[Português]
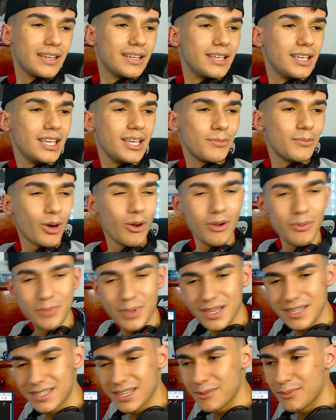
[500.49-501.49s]
E pra One
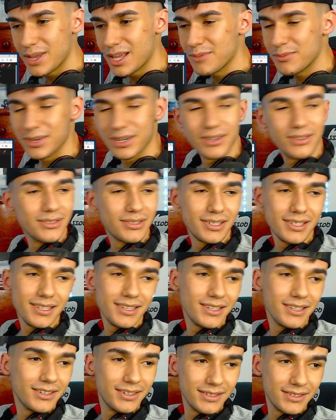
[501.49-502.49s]
Piece também, mano, que
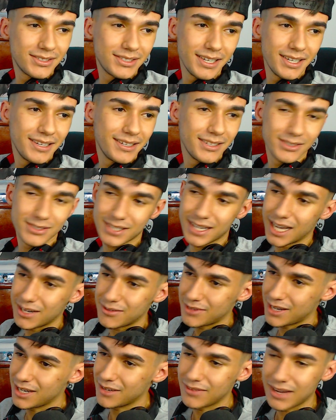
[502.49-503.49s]
eu sei que os caras
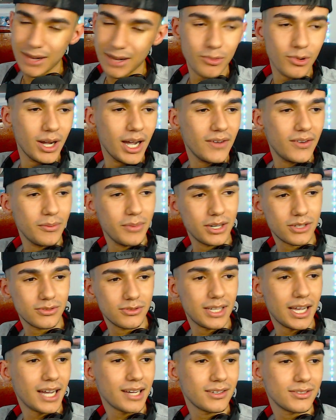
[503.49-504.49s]
vai, vai apoiar, vai me
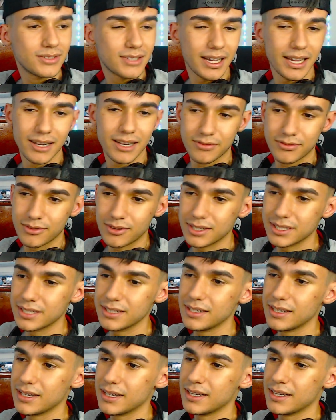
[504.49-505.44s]
ajudar, que os caras é foda.